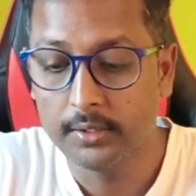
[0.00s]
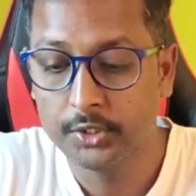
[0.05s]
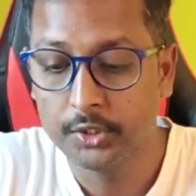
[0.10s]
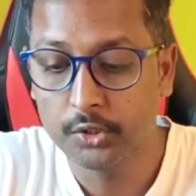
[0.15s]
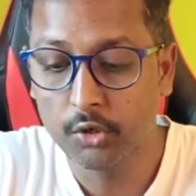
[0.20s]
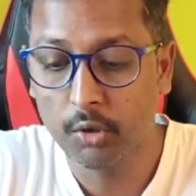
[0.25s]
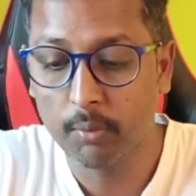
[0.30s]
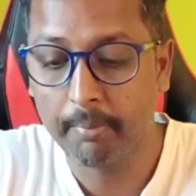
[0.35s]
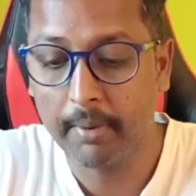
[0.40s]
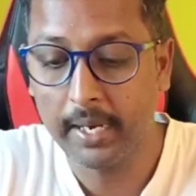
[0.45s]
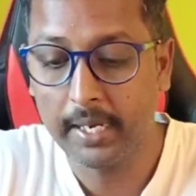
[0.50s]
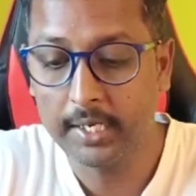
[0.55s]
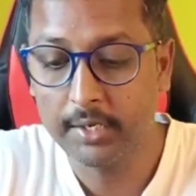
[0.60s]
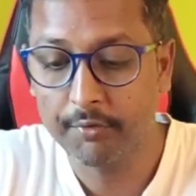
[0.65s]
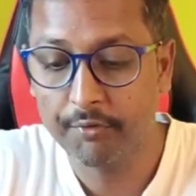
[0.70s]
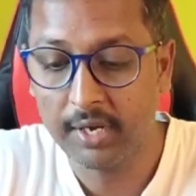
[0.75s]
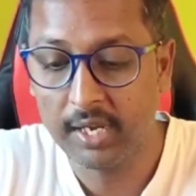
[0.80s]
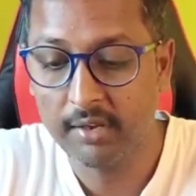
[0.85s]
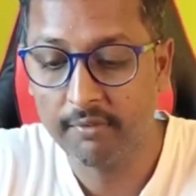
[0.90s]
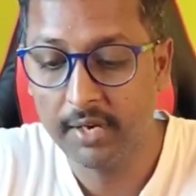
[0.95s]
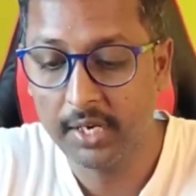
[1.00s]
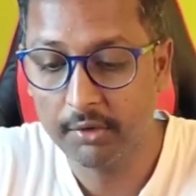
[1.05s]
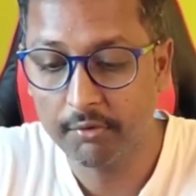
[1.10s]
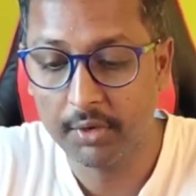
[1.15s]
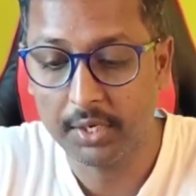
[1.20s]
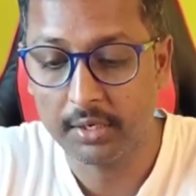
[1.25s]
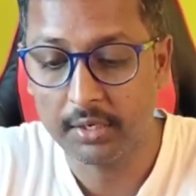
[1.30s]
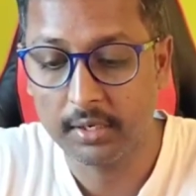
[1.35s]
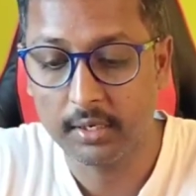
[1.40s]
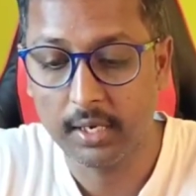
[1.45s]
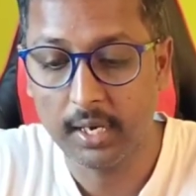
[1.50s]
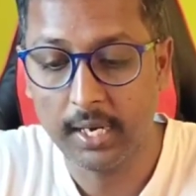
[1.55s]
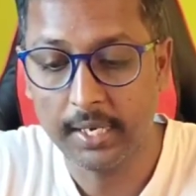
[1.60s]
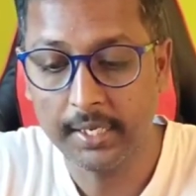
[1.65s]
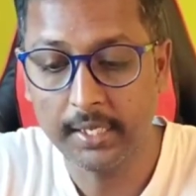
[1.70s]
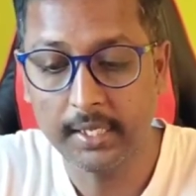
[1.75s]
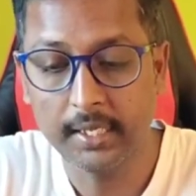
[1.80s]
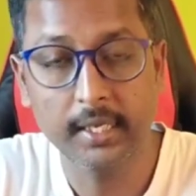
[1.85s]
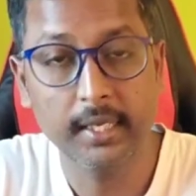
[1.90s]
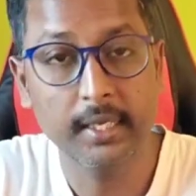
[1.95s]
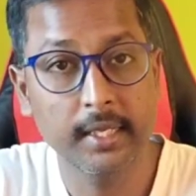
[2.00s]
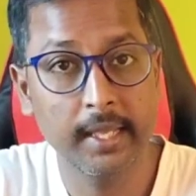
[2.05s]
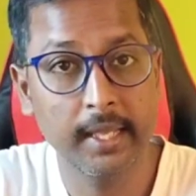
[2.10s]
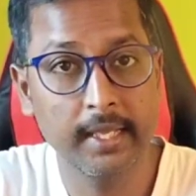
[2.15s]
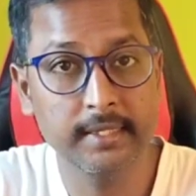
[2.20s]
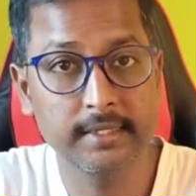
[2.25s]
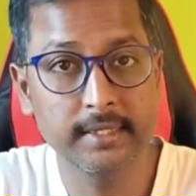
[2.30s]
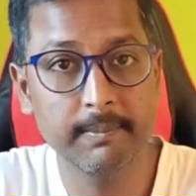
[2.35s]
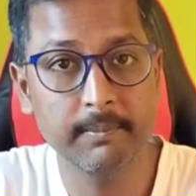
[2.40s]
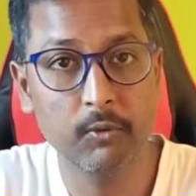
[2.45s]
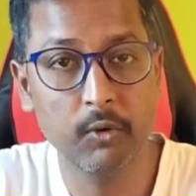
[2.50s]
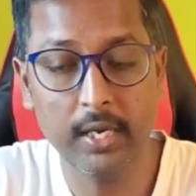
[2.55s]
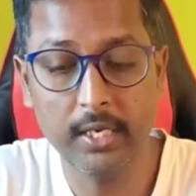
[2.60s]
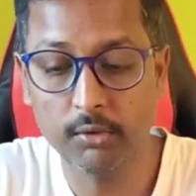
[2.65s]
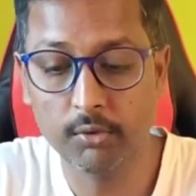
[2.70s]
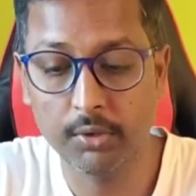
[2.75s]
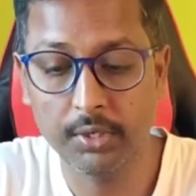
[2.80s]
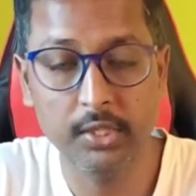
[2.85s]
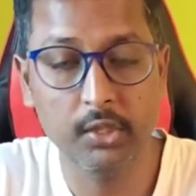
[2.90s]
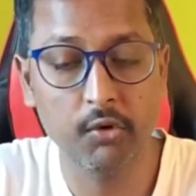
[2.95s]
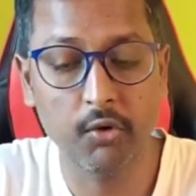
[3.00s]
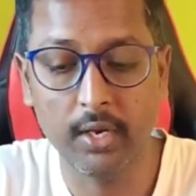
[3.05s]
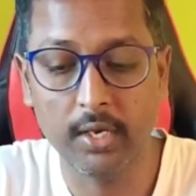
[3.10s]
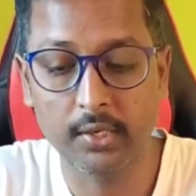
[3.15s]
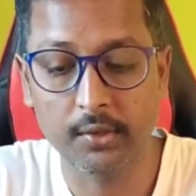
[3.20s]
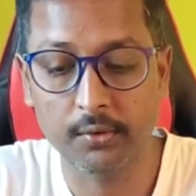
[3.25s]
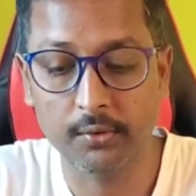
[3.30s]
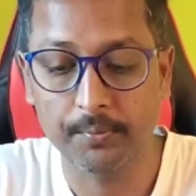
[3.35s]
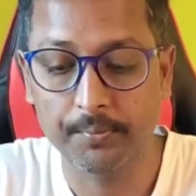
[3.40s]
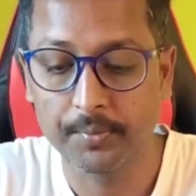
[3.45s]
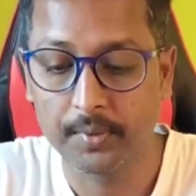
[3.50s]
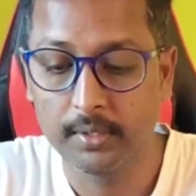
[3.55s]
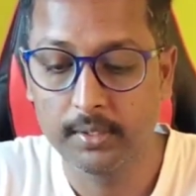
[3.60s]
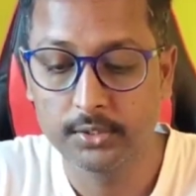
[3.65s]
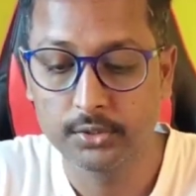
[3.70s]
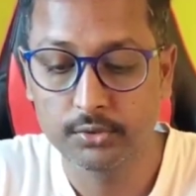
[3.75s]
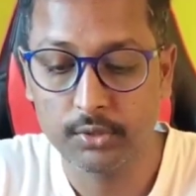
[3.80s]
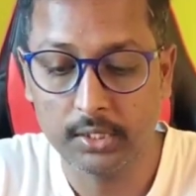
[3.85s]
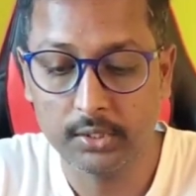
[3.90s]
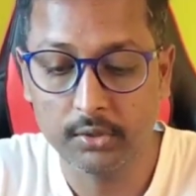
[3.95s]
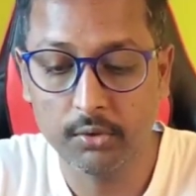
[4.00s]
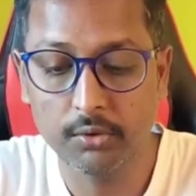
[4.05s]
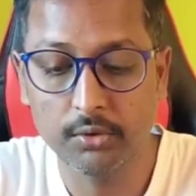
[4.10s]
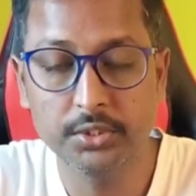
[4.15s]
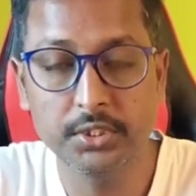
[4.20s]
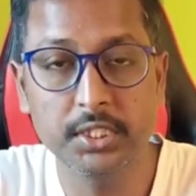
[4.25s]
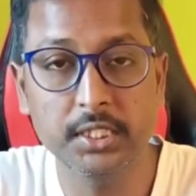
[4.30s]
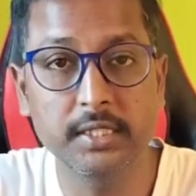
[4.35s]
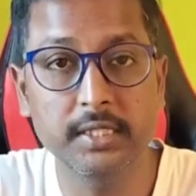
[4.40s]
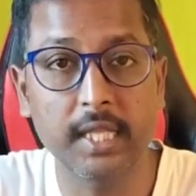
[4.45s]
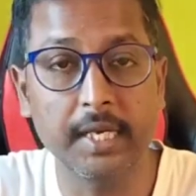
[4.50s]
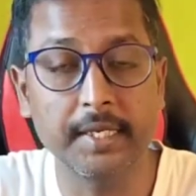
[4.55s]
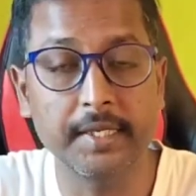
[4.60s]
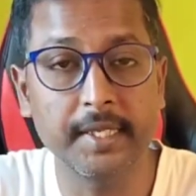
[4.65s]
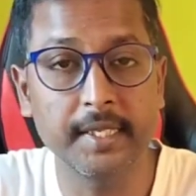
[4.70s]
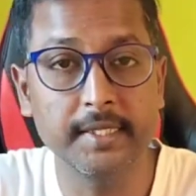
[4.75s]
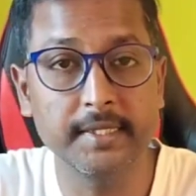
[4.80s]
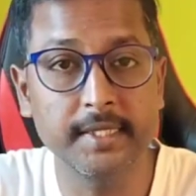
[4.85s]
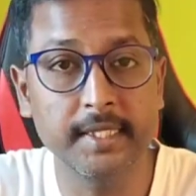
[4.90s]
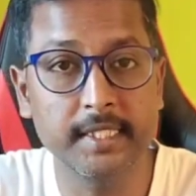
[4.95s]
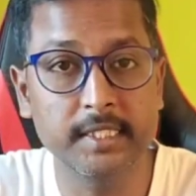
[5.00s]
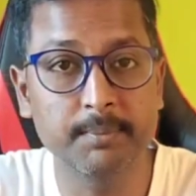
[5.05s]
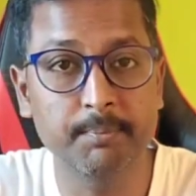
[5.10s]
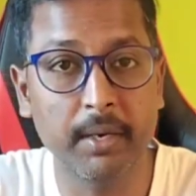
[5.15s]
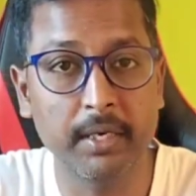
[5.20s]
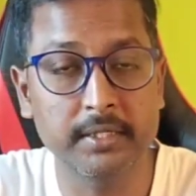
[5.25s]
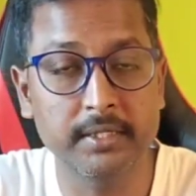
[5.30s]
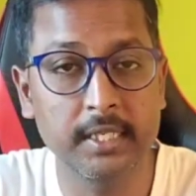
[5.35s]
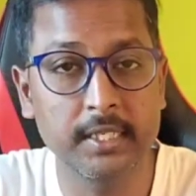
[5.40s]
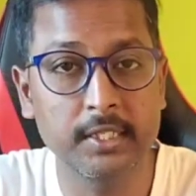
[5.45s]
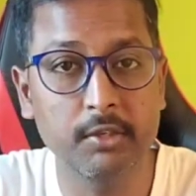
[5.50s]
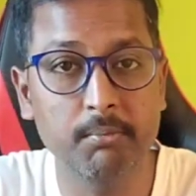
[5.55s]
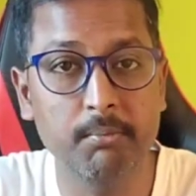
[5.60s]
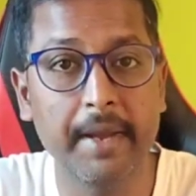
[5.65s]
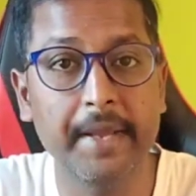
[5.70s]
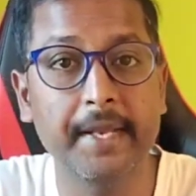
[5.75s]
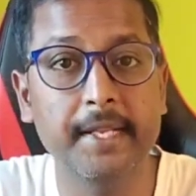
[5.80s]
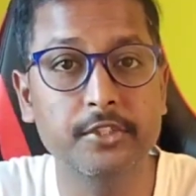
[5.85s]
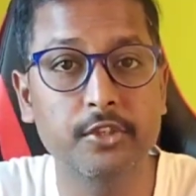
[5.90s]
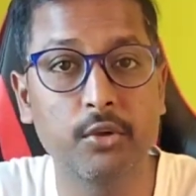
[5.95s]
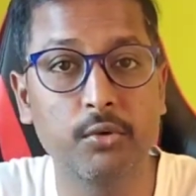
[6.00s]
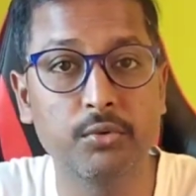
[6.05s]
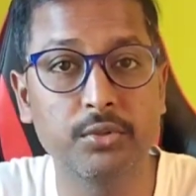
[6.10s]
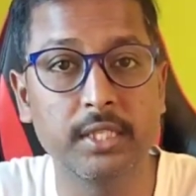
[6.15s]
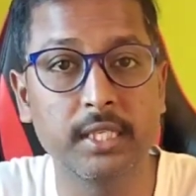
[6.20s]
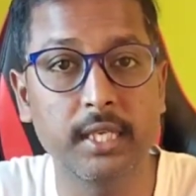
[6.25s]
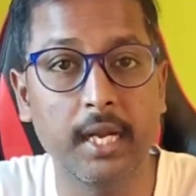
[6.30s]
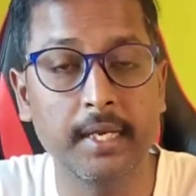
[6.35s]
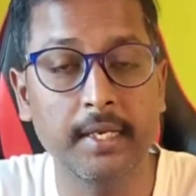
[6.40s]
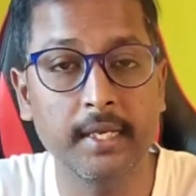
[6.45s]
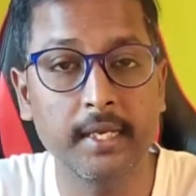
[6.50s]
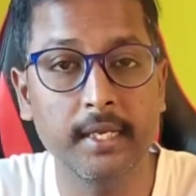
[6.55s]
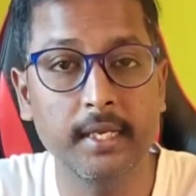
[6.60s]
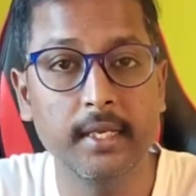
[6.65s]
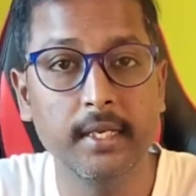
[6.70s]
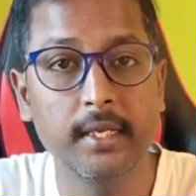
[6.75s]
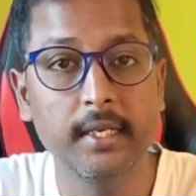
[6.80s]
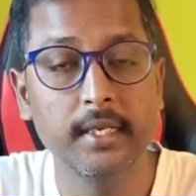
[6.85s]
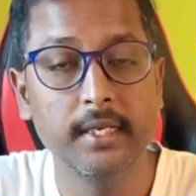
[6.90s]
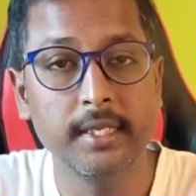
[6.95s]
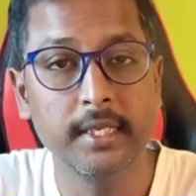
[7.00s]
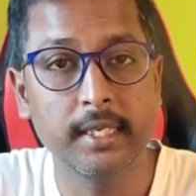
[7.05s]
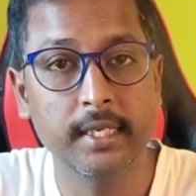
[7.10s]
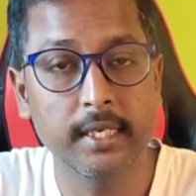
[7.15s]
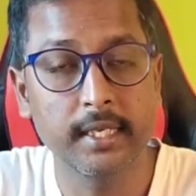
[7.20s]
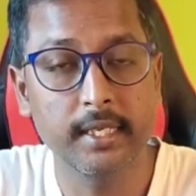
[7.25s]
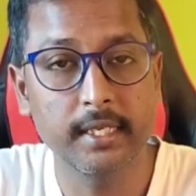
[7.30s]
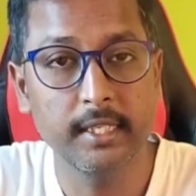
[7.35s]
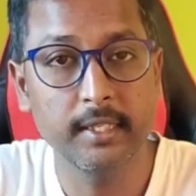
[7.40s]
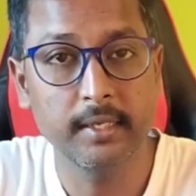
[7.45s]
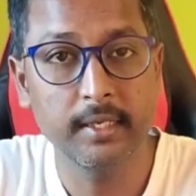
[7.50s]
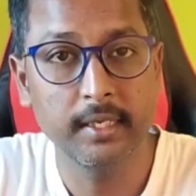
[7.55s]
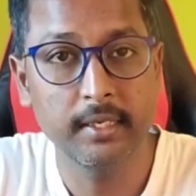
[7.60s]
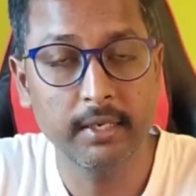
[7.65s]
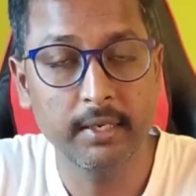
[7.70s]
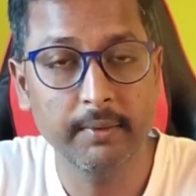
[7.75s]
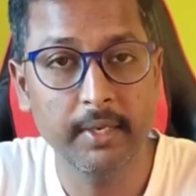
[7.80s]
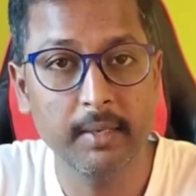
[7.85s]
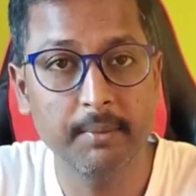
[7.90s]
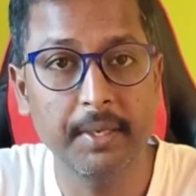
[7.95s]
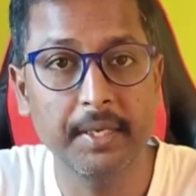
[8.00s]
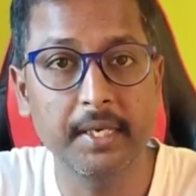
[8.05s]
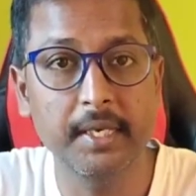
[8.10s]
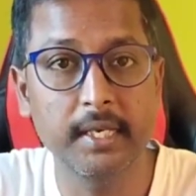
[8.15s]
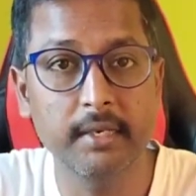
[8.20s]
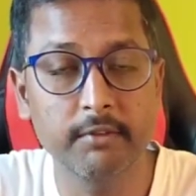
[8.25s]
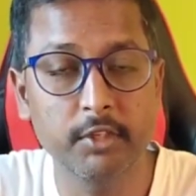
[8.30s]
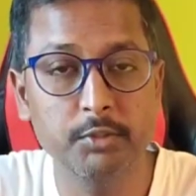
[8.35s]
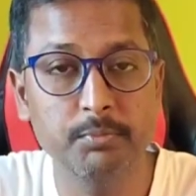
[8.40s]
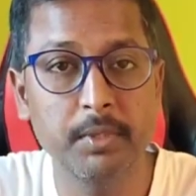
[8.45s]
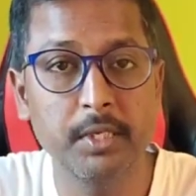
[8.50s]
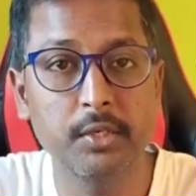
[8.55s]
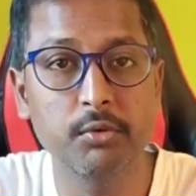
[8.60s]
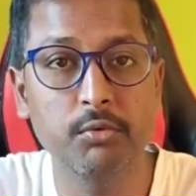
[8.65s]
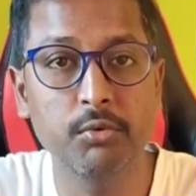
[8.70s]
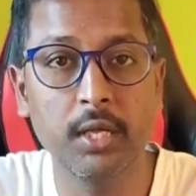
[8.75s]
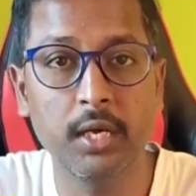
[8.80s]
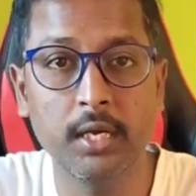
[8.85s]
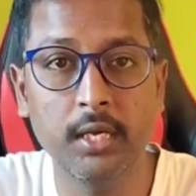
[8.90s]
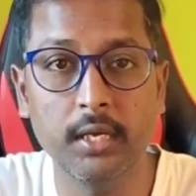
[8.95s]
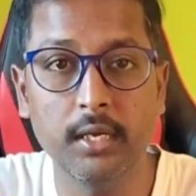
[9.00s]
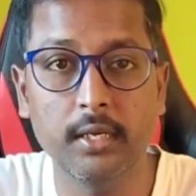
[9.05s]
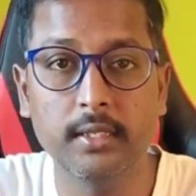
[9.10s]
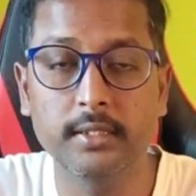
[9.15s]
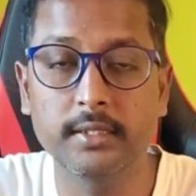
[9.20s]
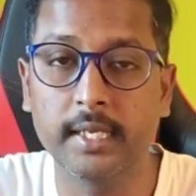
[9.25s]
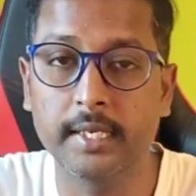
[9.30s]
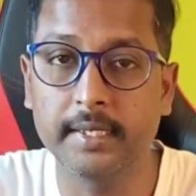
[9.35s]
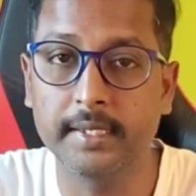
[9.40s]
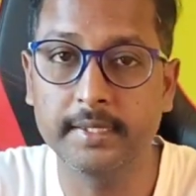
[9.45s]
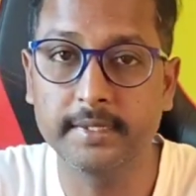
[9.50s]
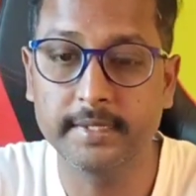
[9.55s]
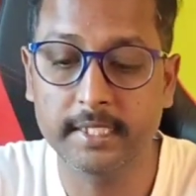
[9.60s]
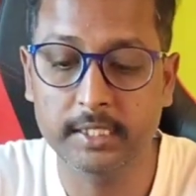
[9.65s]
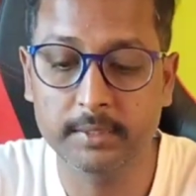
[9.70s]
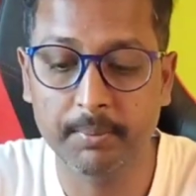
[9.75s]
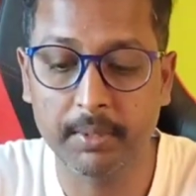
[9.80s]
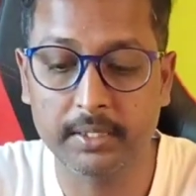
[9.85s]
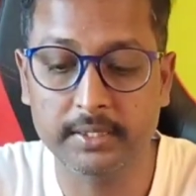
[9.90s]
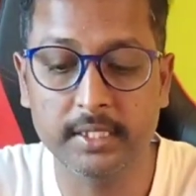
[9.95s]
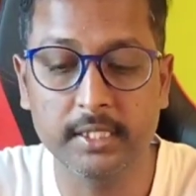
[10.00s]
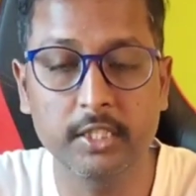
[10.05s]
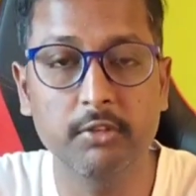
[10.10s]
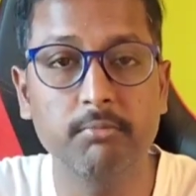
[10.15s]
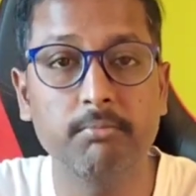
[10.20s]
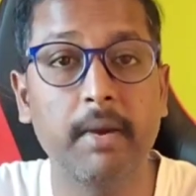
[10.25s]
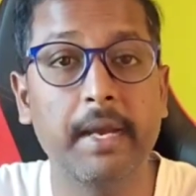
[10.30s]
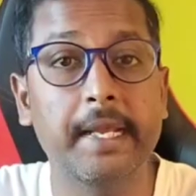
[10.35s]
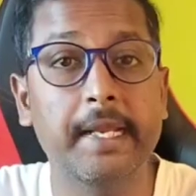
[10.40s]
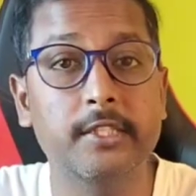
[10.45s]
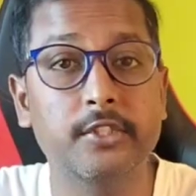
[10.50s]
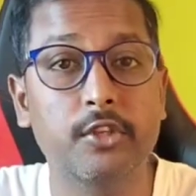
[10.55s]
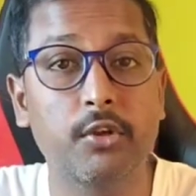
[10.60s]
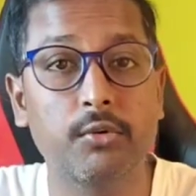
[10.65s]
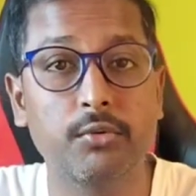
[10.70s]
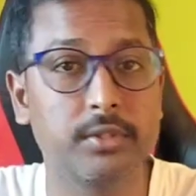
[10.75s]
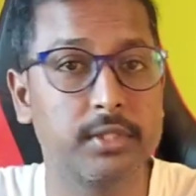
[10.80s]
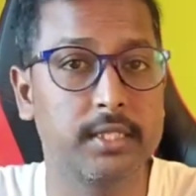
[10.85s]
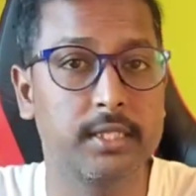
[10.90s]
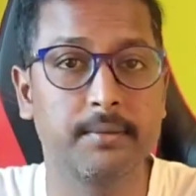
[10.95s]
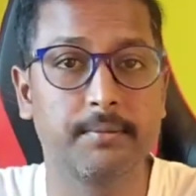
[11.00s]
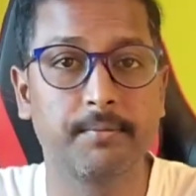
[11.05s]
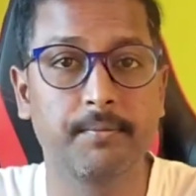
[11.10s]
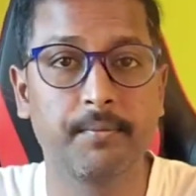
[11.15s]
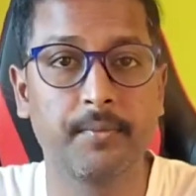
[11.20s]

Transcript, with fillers: జీరో పాయింట్ ఫైవ్ ఎయిట్ వన్ అని కేఎస్ఎం కాయిన్ కొనింది రాయల్ క్యూ సో అందులో నుంచి థర్టీ సిక్స్ పర్సెంట్ మైనస్లో ఉంది అంటే ఇక్కడ ఈయన పెట్టిన ఇన్వెస్ట్మెంట్ కూడా థర్టీ సిక్స్ పర్సెంట్ మైనస్లో ఉంది